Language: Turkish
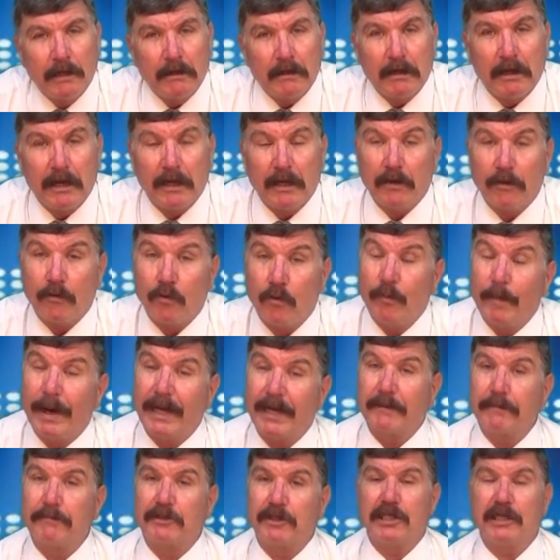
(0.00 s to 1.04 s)
E,
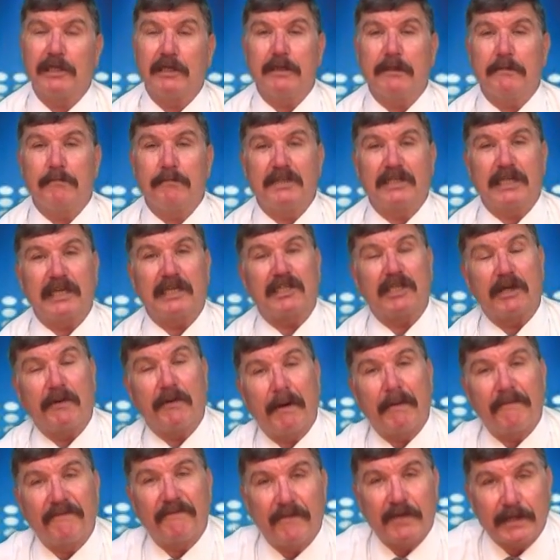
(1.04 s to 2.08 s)
umarım ki bize
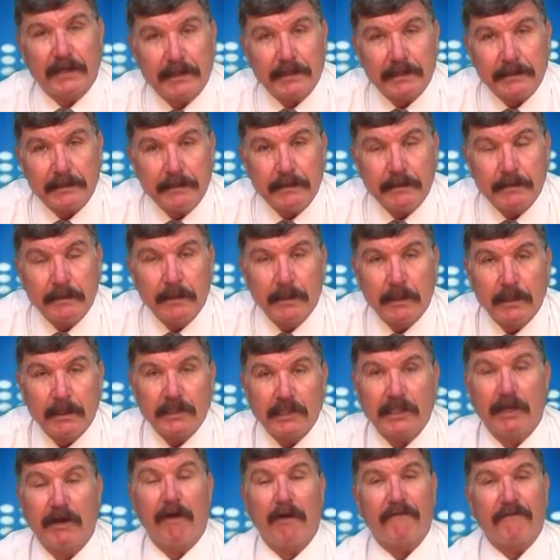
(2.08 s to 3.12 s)
cevap verir.
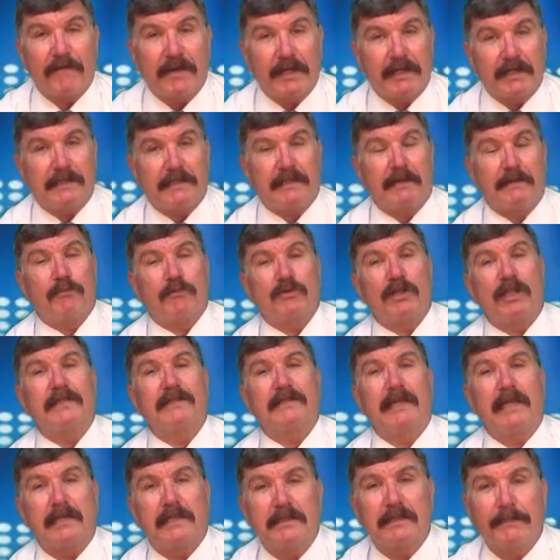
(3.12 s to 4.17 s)
Cevap verirse buradan
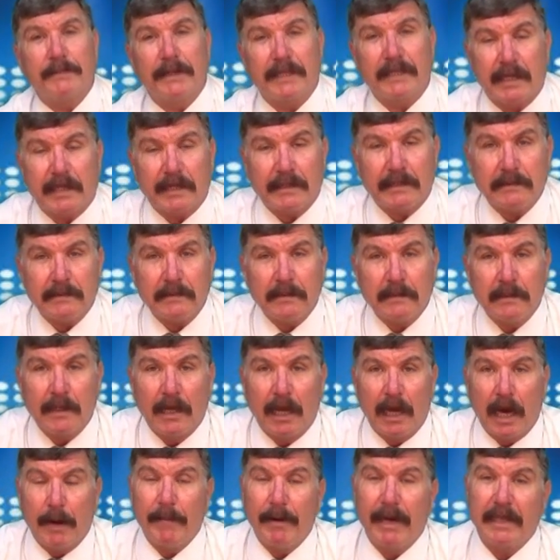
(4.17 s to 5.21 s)
tekzip ederiz.
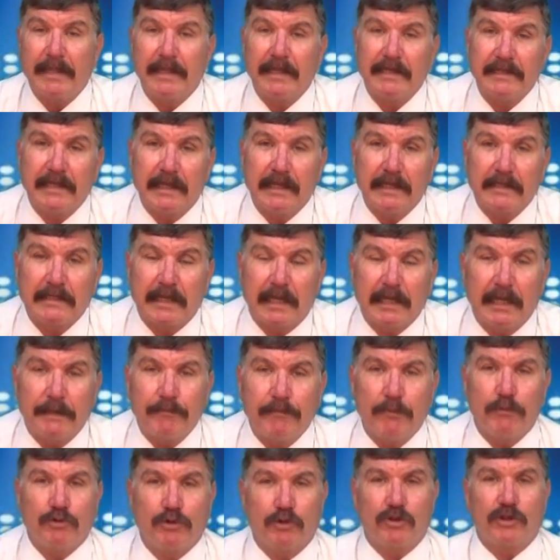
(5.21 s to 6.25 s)
Ama edeceğini
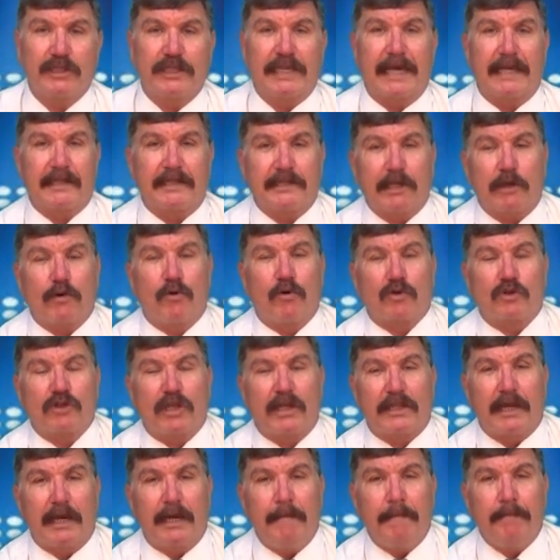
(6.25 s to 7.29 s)
zannetmiyorum çünkü gerçek
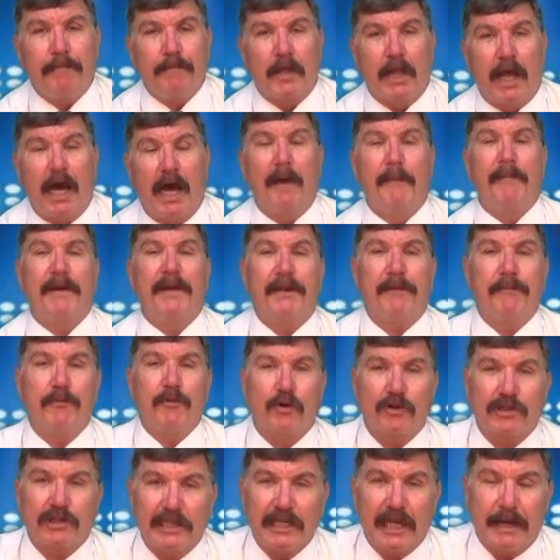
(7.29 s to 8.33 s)
ortada. Haberim
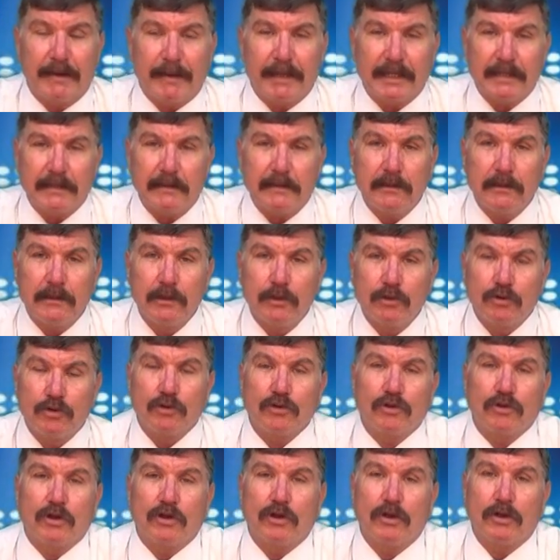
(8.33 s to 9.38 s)
yok diyemez.
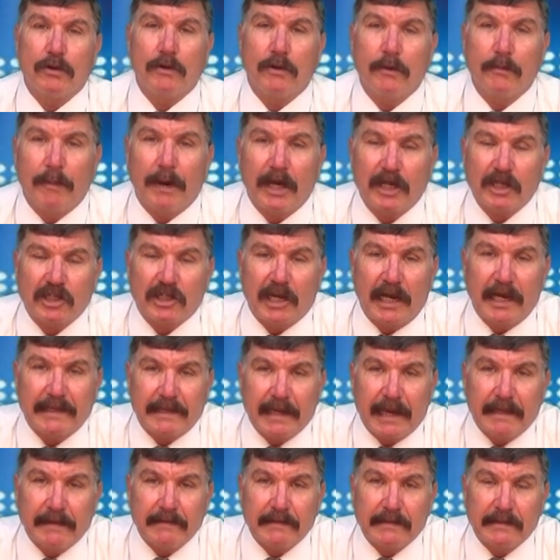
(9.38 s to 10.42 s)
Çünkü e, başkan
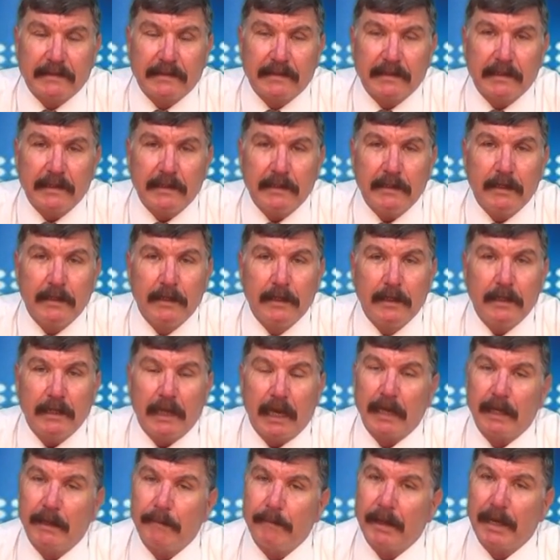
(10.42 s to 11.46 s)
kendisi.
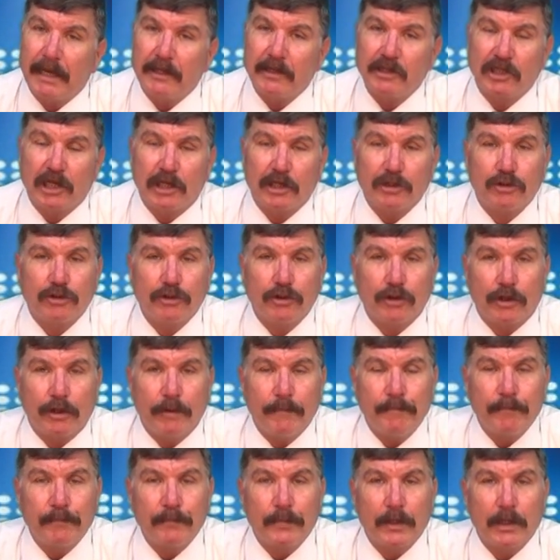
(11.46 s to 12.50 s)
Yani ben şaşıyorum.